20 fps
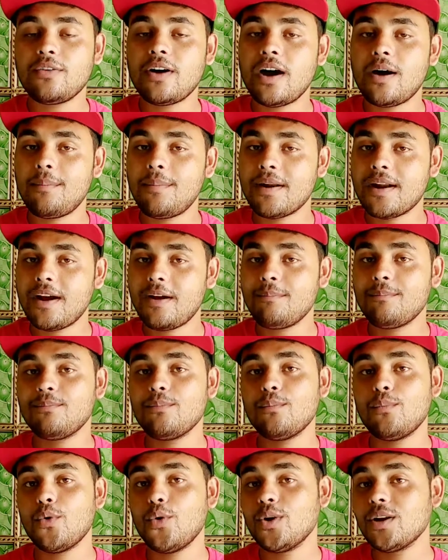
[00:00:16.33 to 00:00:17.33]
वहां पर आप
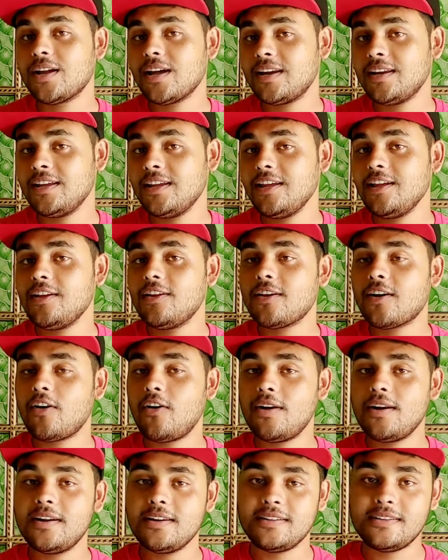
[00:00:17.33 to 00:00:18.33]
बोलकर ही
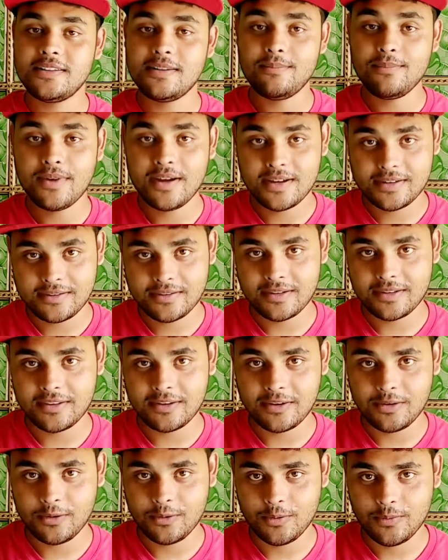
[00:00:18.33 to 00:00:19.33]
कॉल रिसीव कर
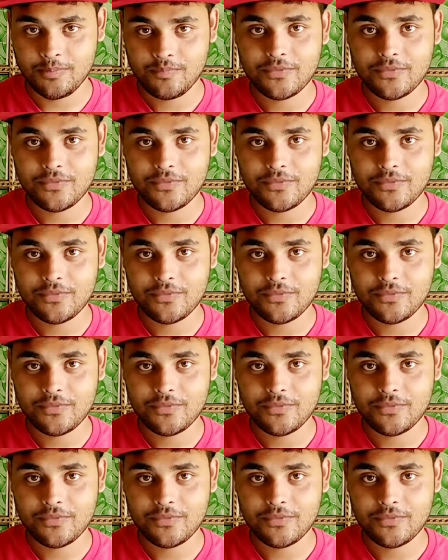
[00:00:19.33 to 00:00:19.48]
सकते हो